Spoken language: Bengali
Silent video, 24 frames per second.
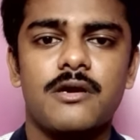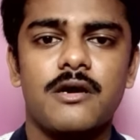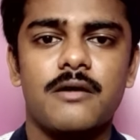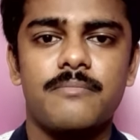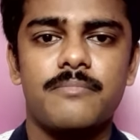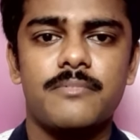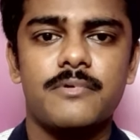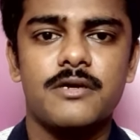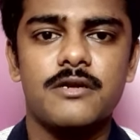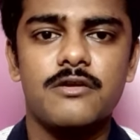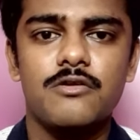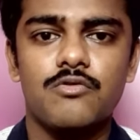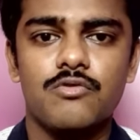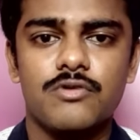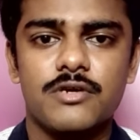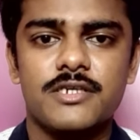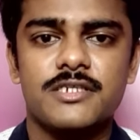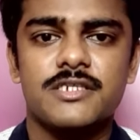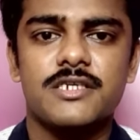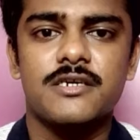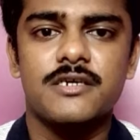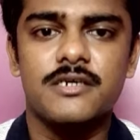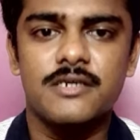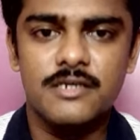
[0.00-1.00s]
আপনার
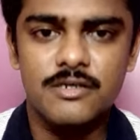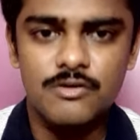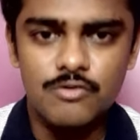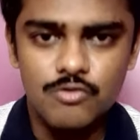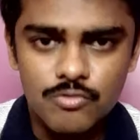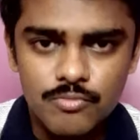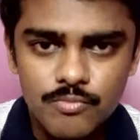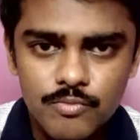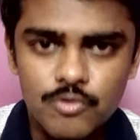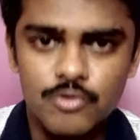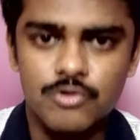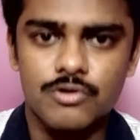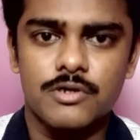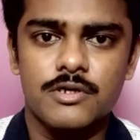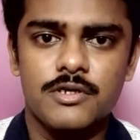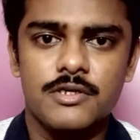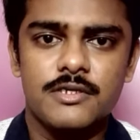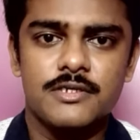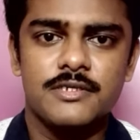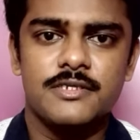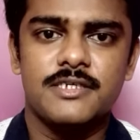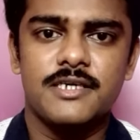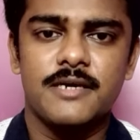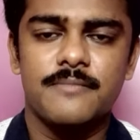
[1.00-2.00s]
লোকেশানটার ওপর
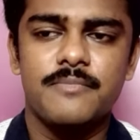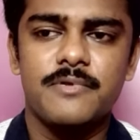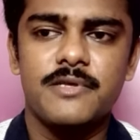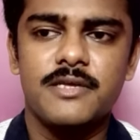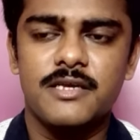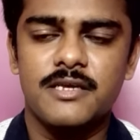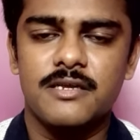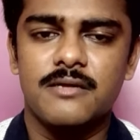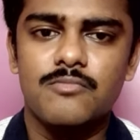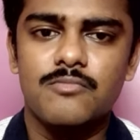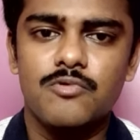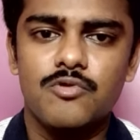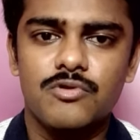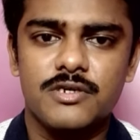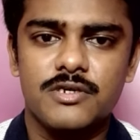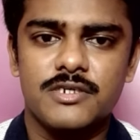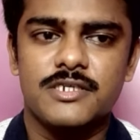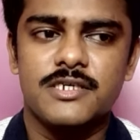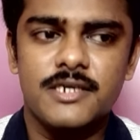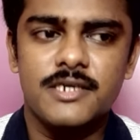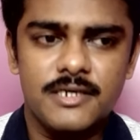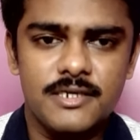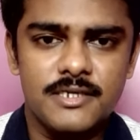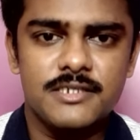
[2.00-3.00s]
যে আপনি কিরম
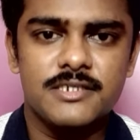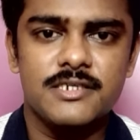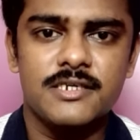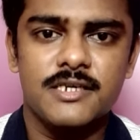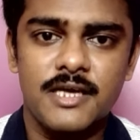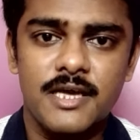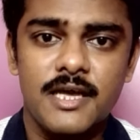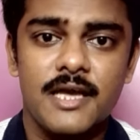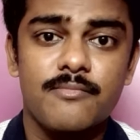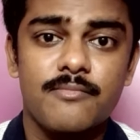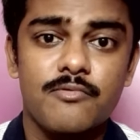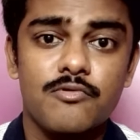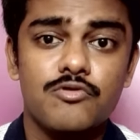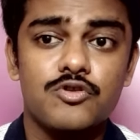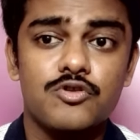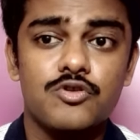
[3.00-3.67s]
লোকেশানে নিচ্ছেন হ্যাঁ এবং